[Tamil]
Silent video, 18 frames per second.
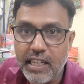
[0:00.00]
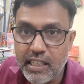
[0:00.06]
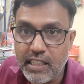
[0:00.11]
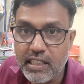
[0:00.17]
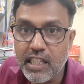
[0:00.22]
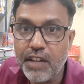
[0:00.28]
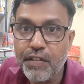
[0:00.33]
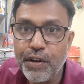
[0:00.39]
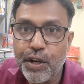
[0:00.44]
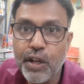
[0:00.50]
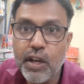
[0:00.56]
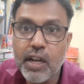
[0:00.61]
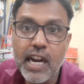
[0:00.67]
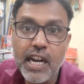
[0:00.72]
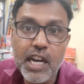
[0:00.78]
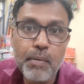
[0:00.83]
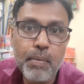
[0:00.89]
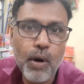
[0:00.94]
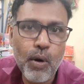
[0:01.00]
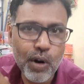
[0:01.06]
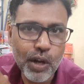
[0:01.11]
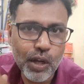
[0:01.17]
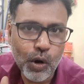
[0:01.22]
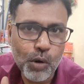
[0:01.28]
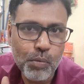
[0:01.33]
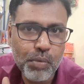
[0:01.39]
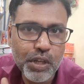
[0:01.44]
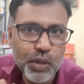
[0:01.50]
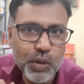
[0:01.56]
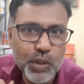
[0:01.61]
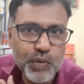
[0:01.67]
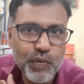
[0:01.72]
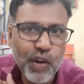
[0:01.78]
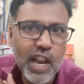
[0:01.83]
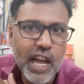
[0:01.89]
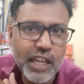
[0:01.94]
இந்த வீடியோ கண்டிப்பாக உங்களுக்கு ரொம்ப
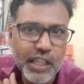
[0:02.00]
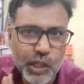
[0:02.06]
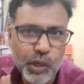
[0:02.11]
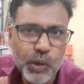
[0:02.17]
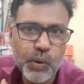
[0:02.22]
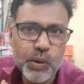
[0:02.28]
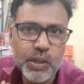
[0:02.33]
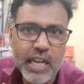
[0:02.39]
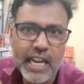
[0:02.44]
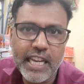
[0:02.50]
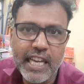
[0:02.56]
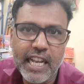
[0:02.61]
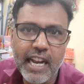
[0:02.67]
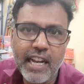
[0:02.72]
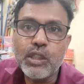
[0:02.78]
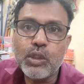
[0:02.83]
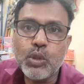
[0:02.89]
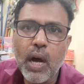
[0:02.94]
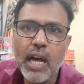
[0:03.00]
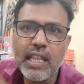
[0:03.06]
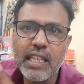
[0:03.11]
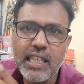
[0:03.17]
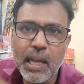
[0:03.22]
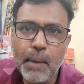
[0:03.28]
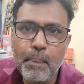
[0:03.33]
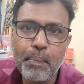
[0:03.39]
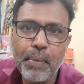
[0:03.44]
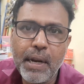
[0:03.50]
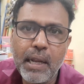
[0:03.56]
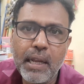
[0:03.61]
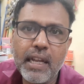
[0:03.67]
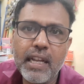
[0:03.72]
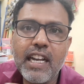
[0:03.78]
யூஸ்ஃபுல்லாக இருக்கும்னு நினைக்கிறேன் ஸோ அது எப்படி